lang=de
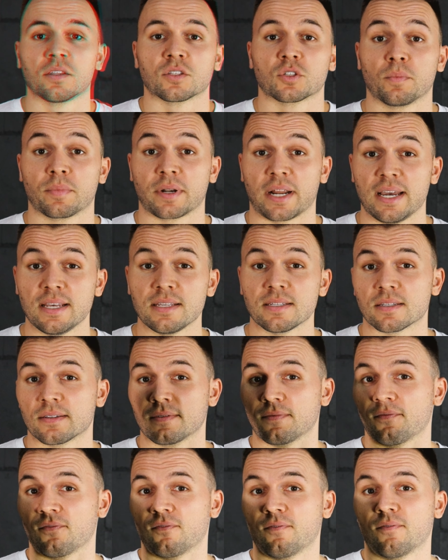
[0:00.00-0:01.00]
Zum
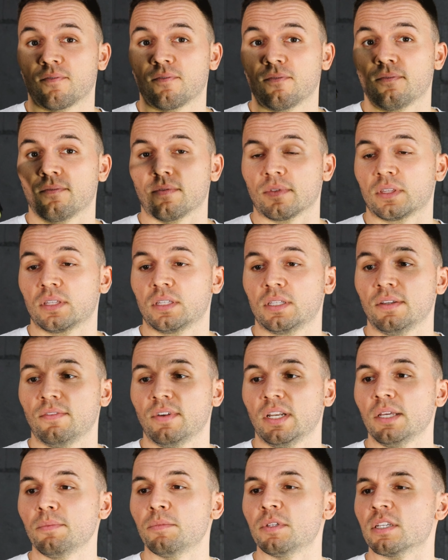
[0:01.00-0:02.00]
Preis. Die
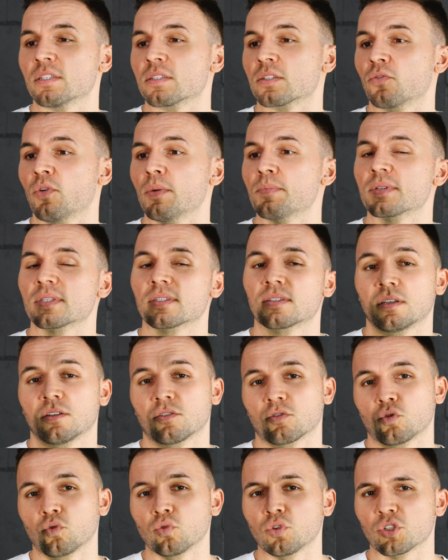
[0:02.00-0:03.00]
Velites Grips
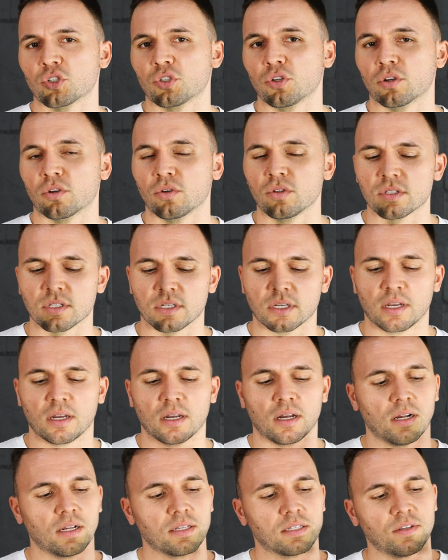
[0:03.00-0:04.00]
sind ein gutes Stück
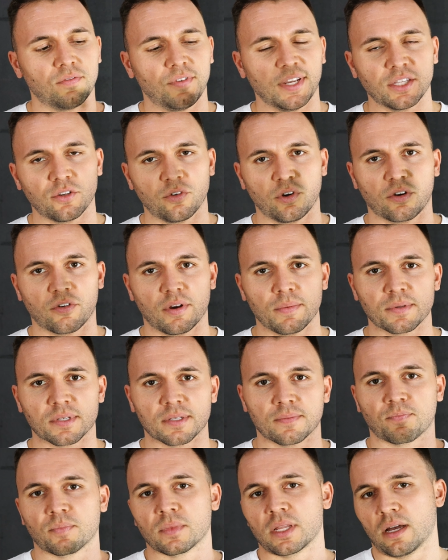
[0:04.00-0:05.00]
günstiger als die Victory
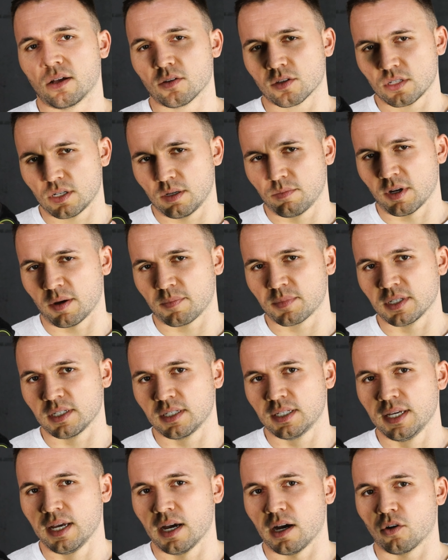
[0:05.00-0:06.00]
Grips. Außerdem habt ihr
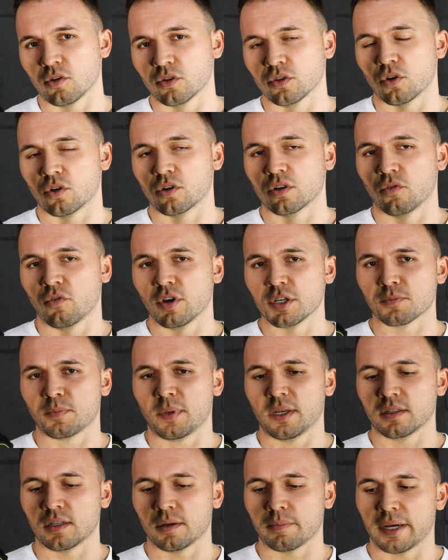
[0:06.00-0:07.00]
hier auch noch ein
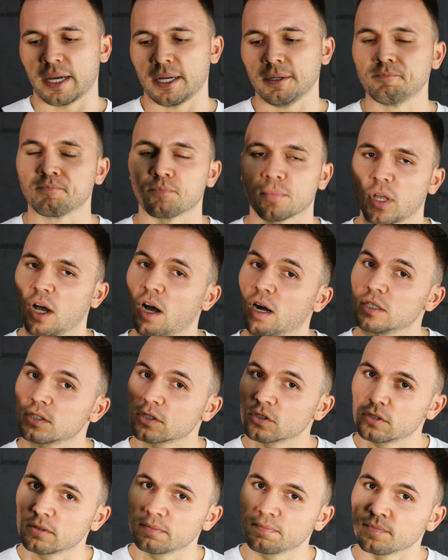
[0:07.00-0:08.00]
Wristband dabei.
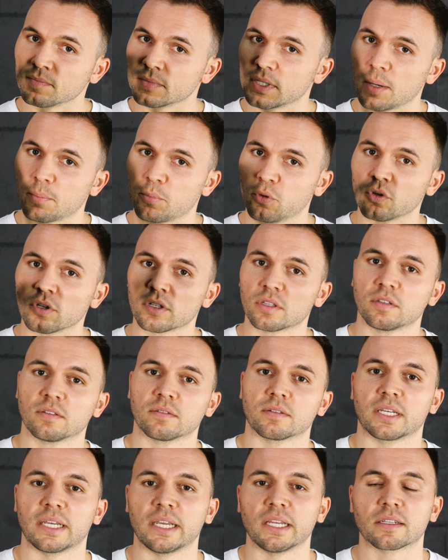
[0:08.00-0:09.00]
Also der Punkt
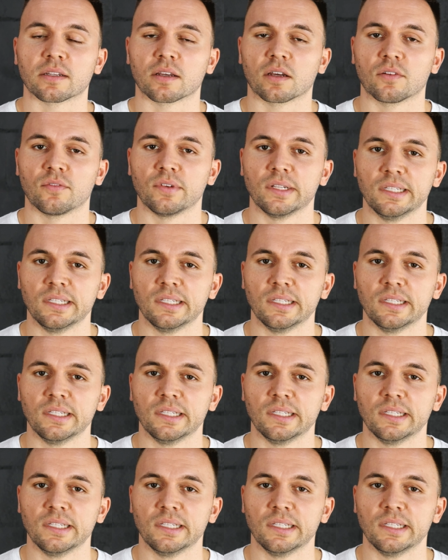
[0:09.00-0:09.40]
geht an